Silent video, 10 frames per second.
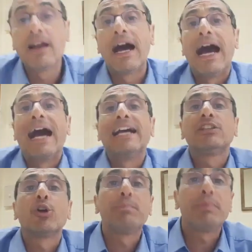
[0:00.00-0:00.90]
hay
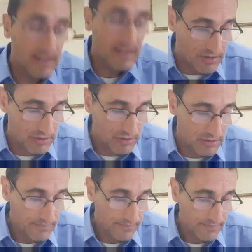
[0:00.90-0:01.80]
tropiezos,
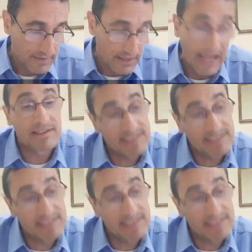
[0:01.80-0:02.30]
a veces